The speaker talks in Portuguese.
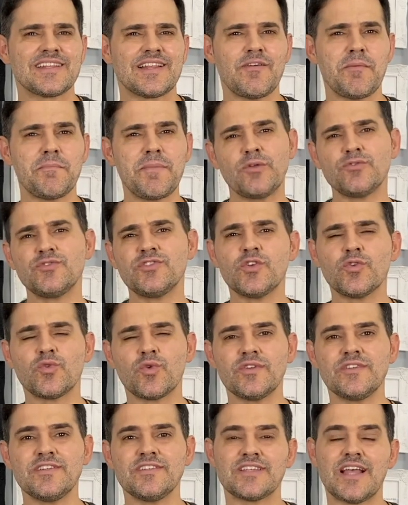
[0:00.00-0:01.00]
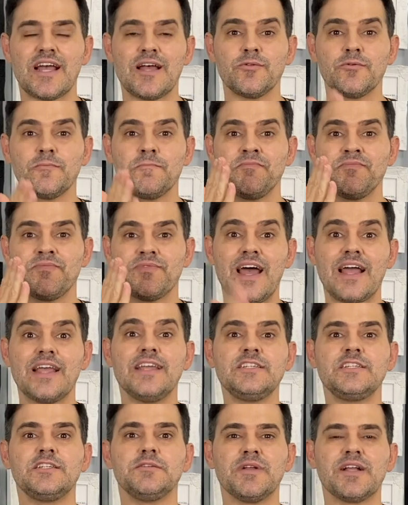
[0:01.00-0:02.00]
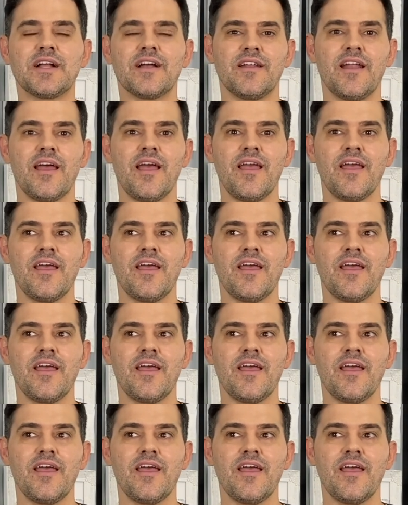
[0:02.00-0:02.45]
estava meio desincronizado na rítmica, né?